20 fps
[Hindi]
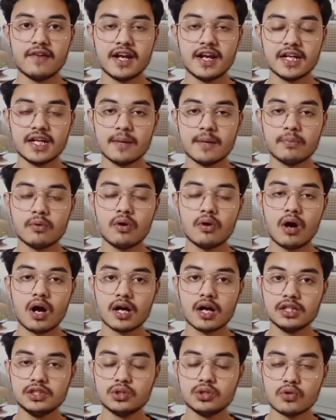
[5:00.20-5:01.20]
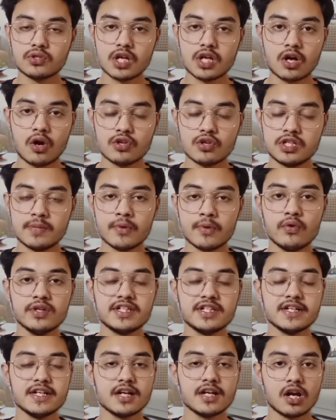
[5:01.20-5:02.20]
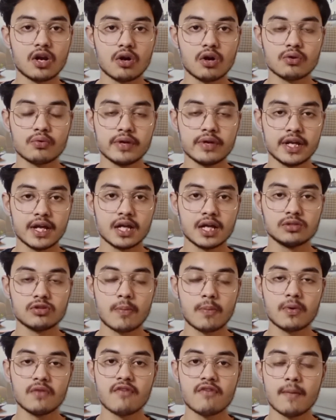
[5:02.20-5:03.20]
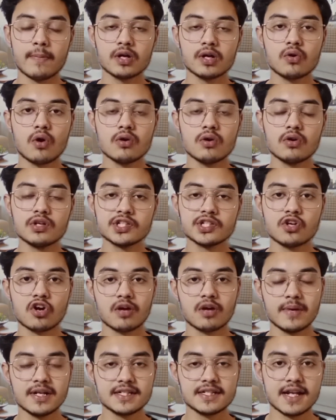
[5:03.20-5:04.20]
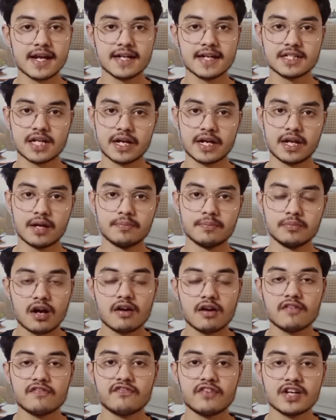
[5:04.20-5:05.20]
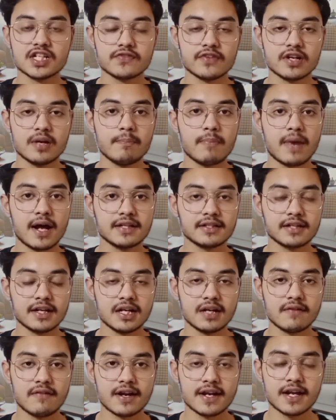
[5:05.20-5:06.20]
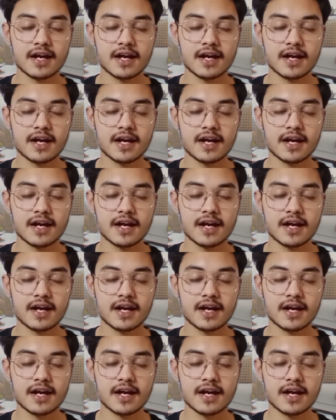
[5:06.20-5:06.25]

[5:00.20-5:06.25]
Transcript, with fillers: करने वाले हैं कि आपको अगर जोसा काउंसिल में कोई सीट अलॉट हुई है तो आपको वहां पर कौन कौन से डॉक्यूमेंट्स लेके जाने हैं फर्स्ट वन हम बात करने